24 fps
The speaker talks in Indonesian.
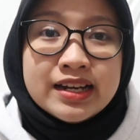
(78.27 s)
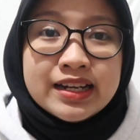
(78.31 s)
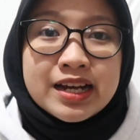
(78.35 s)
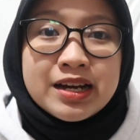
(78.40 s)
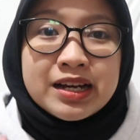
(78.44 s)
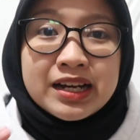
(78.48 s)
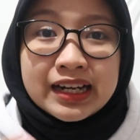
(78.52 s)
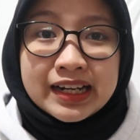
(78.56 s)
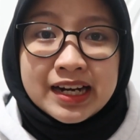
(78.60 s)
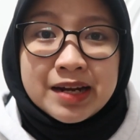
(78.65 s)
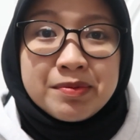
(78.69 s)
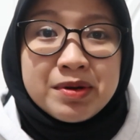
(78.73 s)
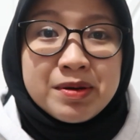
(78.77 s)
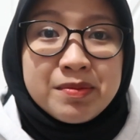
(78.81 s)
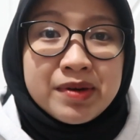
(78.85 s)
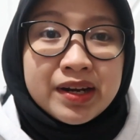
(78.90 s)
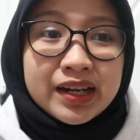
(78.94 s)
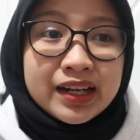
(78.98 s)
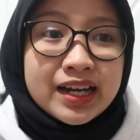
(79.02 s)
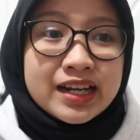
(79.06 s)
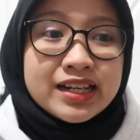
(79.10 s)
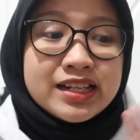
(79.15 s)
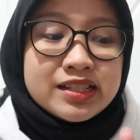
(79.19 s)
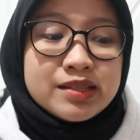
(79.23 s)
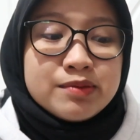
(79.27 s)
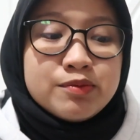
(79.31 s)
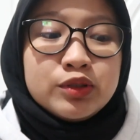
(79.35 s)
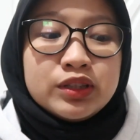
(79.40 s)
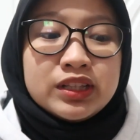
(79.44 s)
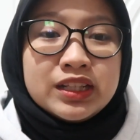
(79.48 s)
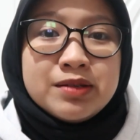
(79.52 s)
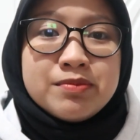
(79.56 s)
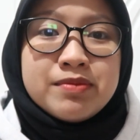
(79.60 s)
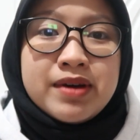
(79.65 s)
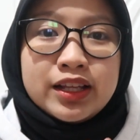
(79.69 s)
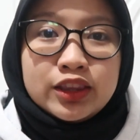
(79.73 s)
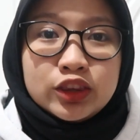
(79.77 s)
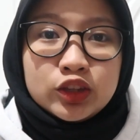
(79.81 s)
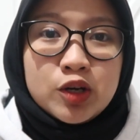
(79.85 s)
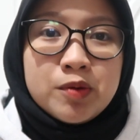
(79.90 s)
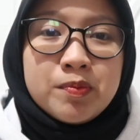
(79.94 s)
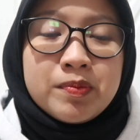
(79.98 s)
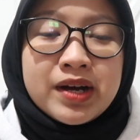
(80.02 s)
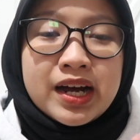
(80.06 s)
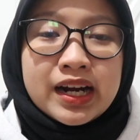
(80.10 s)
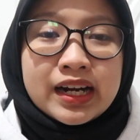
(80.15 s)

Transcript: Nah, kenapa mereka disebut 5 top?